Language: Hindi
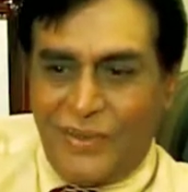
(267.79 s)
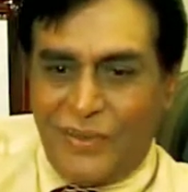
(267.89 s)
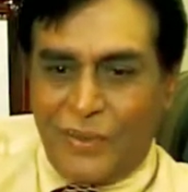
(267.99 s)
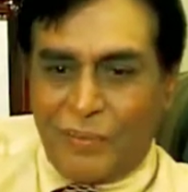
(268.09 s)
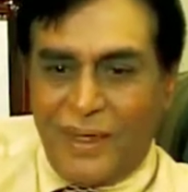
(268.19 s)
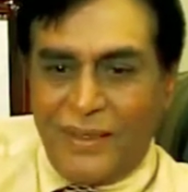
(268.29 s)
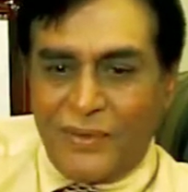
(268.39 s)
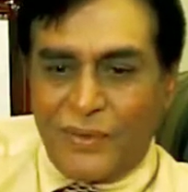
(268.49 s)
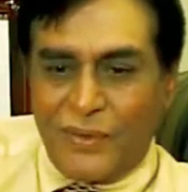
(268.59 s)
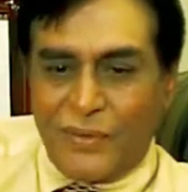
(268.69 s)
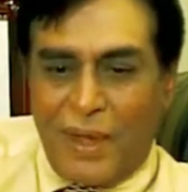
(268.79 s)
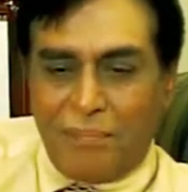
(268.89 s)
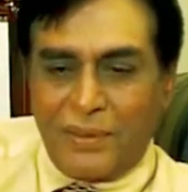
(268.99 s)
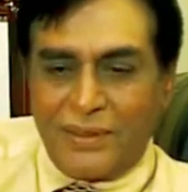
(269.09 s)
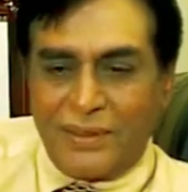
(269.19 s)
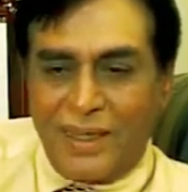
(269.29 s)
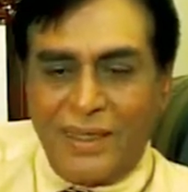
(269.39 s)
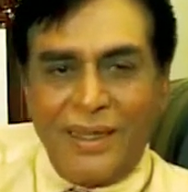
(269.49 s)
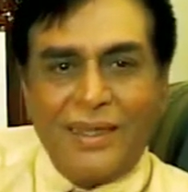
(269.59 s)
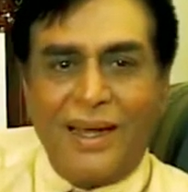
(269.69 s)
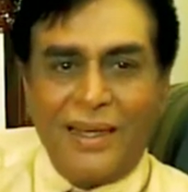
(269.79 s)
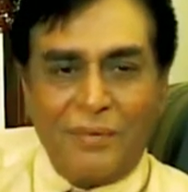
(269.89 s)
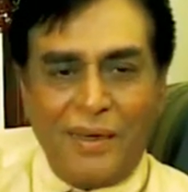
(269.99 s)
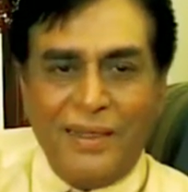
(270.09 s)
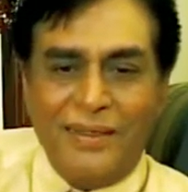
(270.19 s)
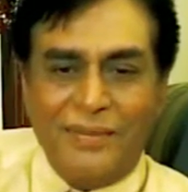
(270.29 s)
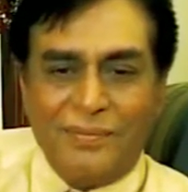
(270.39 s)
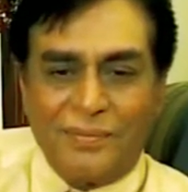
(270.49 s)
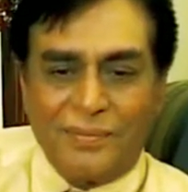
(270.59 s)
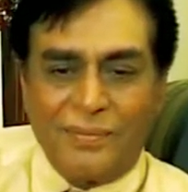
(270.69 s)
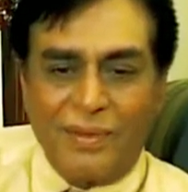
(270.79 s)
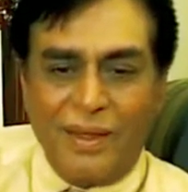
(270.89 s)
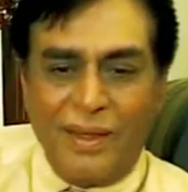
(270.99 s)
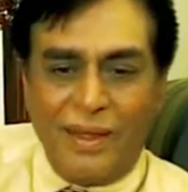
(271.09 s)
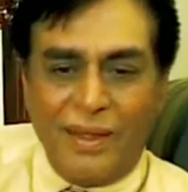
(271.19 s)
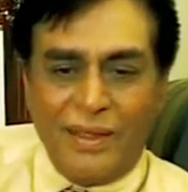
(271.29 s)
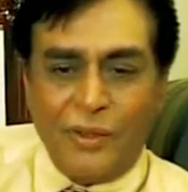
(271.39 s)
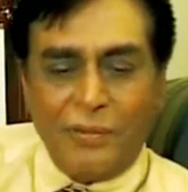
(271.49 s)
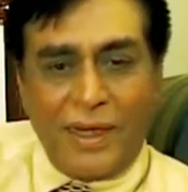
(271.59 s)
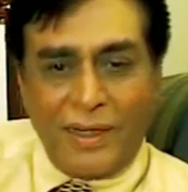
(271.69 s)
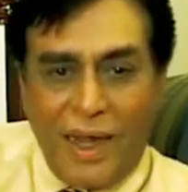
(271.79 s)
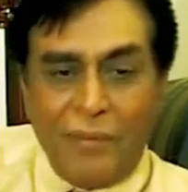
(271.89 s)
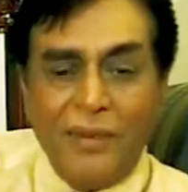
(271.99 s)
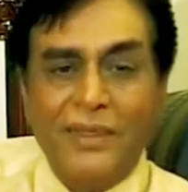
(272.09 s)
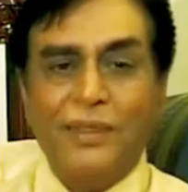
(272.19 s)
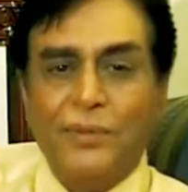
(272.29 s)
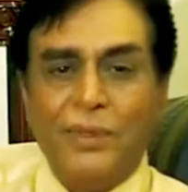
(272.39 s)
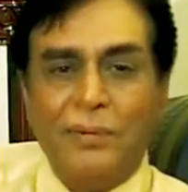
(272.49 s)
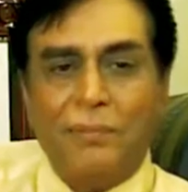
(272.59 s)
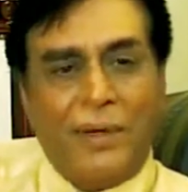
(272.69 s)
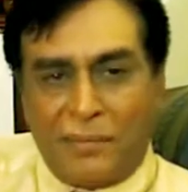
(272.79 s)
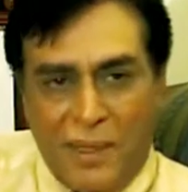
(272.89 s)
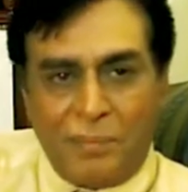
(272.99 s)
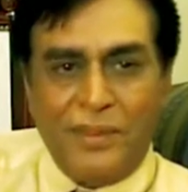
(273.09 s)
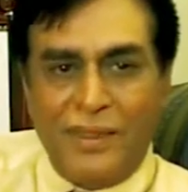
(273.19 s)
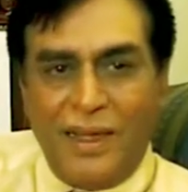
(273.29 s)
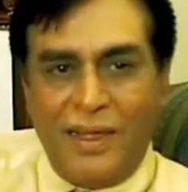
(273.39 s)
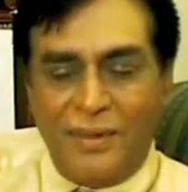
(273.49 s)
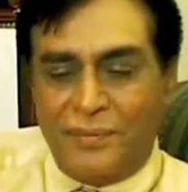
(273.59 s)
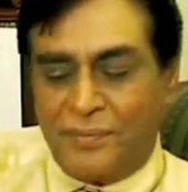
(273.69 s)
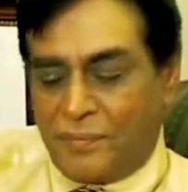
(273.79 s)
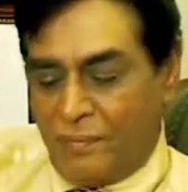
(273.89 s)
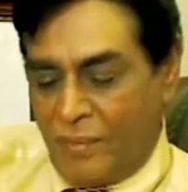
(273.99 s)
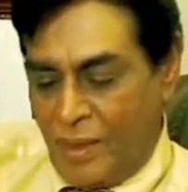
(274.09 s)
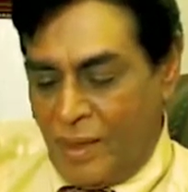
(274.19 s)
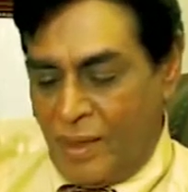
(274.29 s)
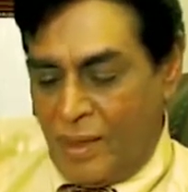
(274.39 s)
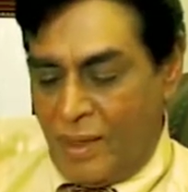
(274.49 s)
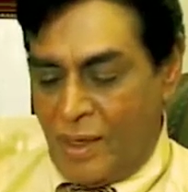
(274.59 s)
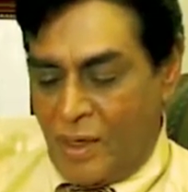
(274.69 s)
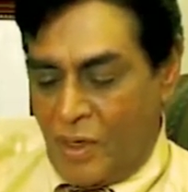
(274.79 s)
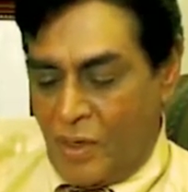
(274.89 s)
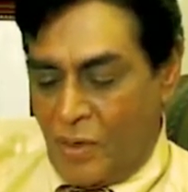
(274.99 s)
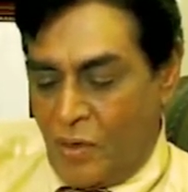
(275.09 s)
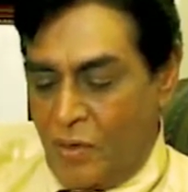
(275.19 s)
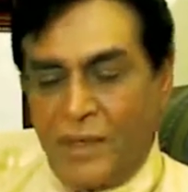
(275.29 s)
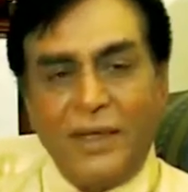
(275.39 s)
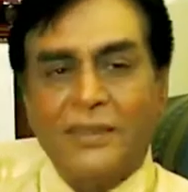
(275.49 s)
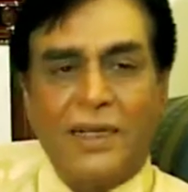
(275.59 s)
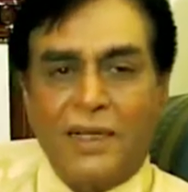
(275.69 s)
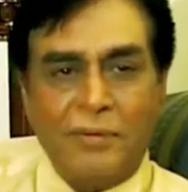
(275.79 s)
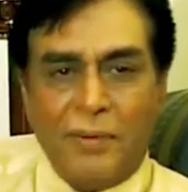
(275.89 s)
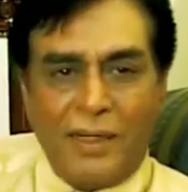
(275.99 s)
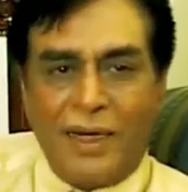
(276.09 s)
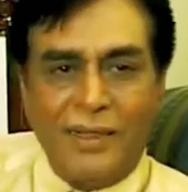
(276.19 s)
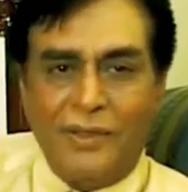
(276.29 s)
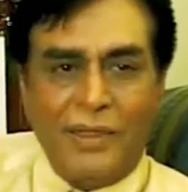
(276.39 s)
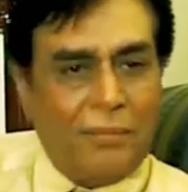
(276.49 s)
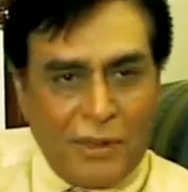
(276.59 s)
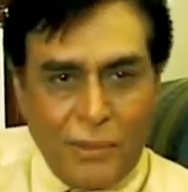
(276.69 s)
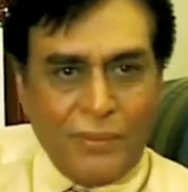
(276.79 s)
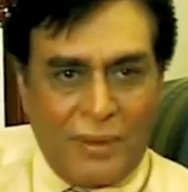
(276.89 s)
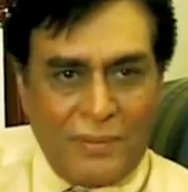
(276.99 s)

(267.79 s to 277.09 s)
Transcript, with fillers: तो मैंने उनको वापस यही लिखा कि भाई ये जो मेरा नाम है ये मुझे मेरे माँ बाप ने दिया है और मैंने इसे कभी बदला नहीं ना बदलूंगा